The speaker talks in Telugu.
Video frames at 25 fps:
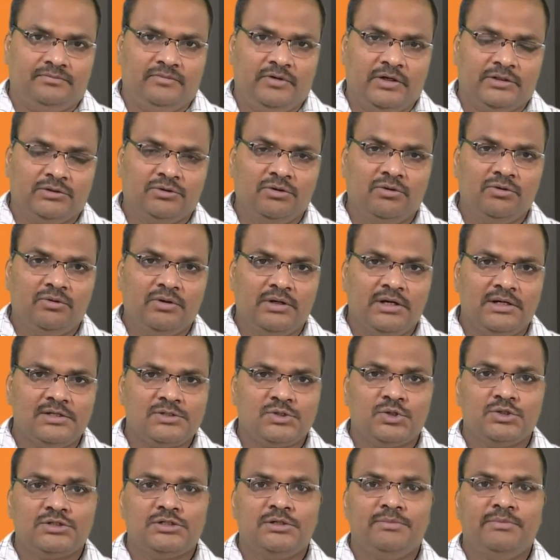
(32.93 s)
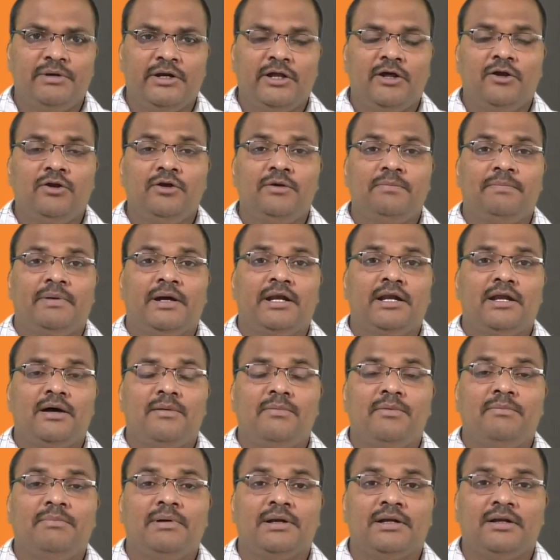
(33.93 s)
వ్యక్తులు కూడా సోషల్ మీడియాలో ఈ
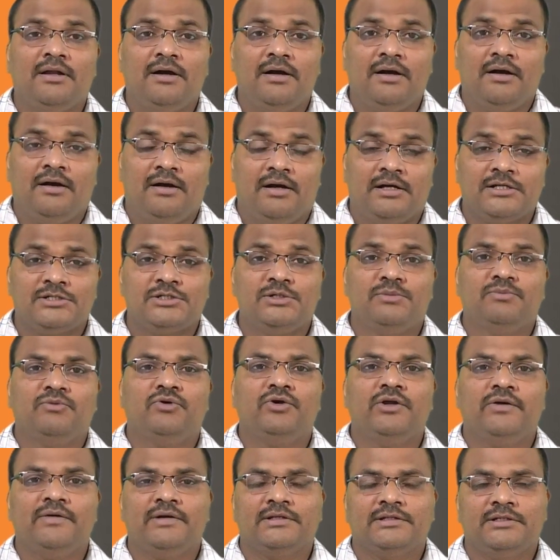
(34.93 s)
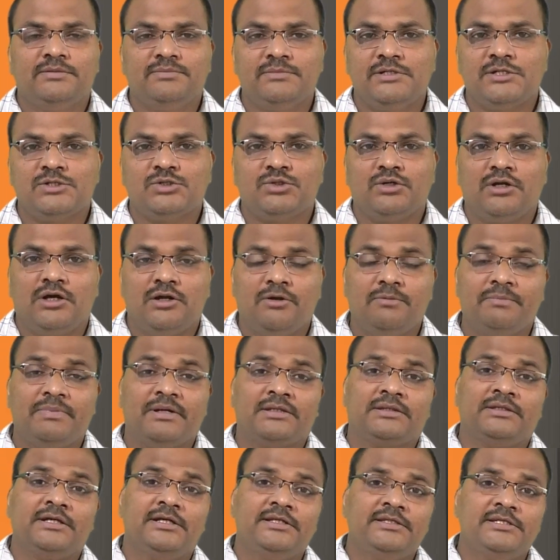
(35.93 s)
పరిణామం పట్ల హర్షం కూడా వ్యక్తం చేస్తున్నారు
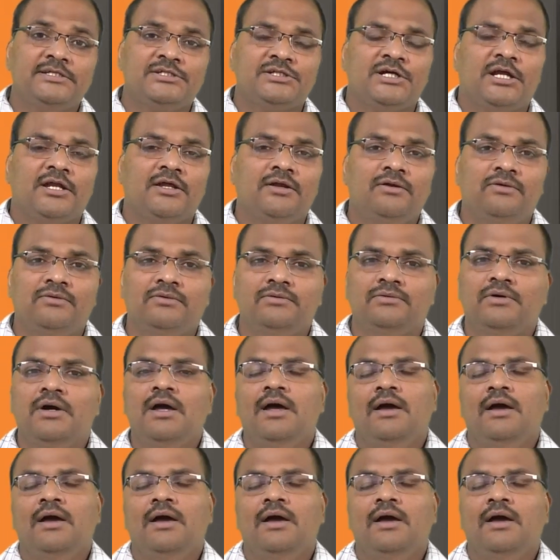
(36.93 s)
ప్రత్యర్థి ఛానళ్ళు